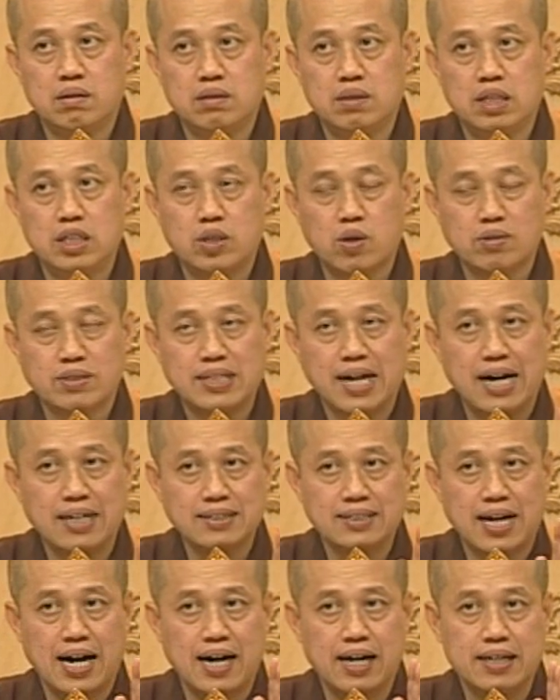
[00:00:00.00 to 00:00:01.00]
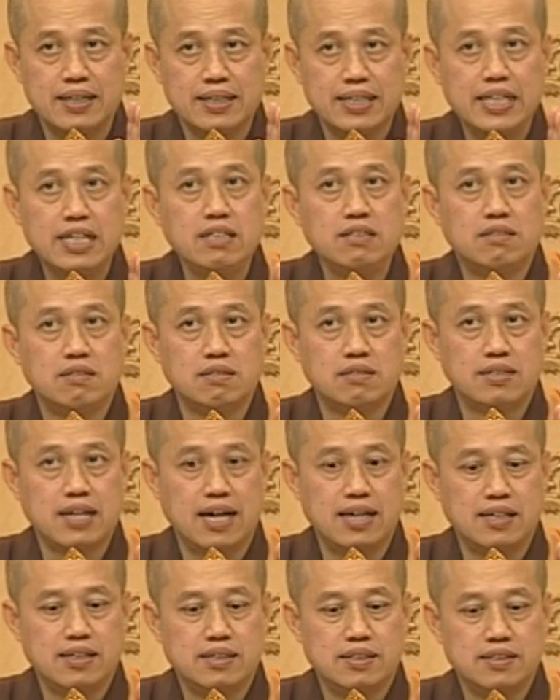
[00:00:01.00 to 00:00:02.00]
你都常常一直
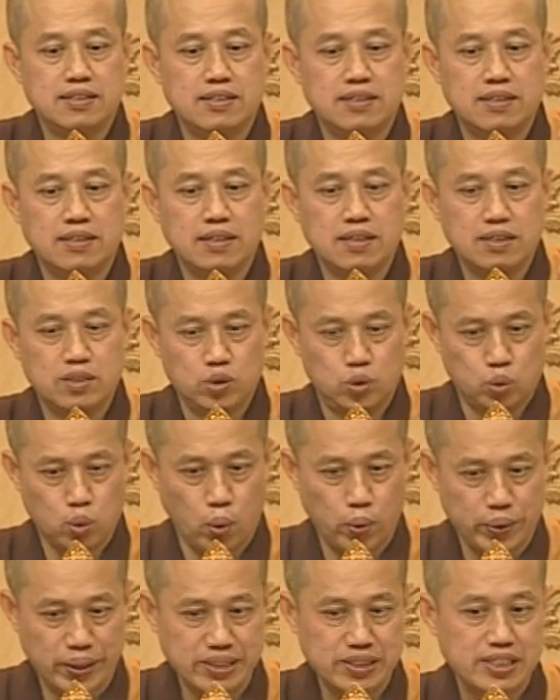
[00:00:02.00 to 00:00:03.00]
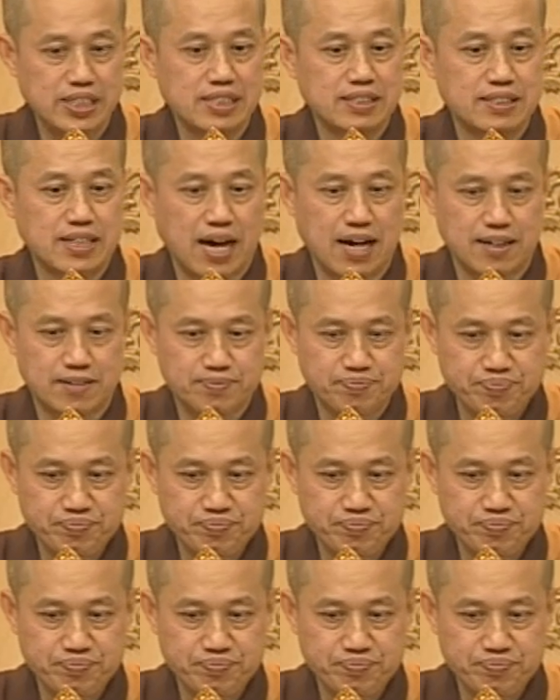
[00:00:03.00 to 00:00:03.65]
在所缘境上，